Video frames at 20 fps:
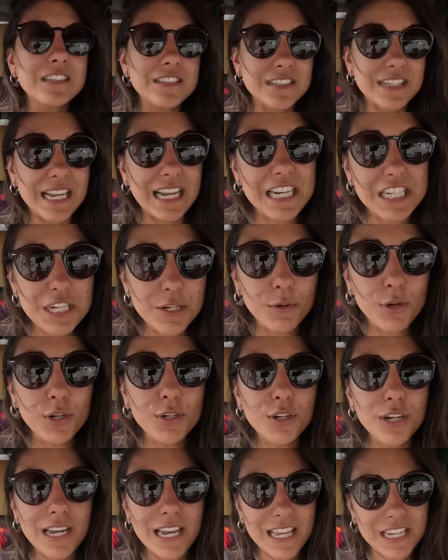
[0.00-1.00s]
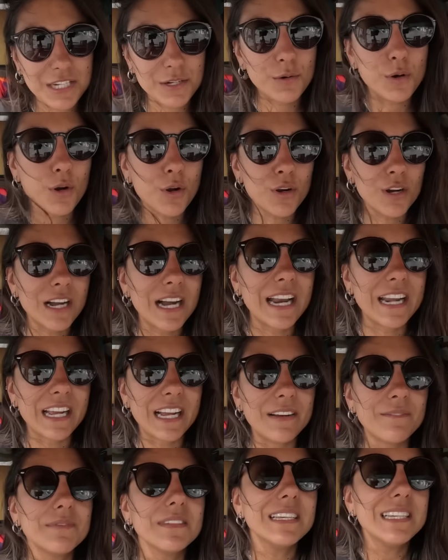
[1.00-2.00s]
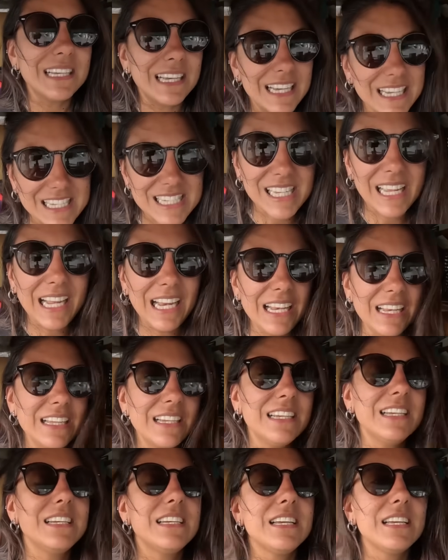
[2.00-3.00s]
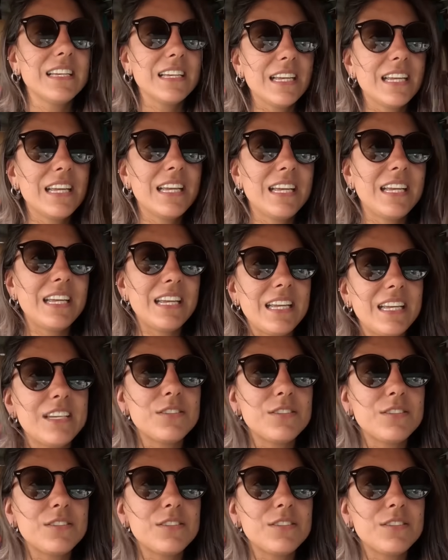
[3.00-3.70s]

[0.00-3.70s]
se la llevó y nos la llevó con carga. Es él, eh,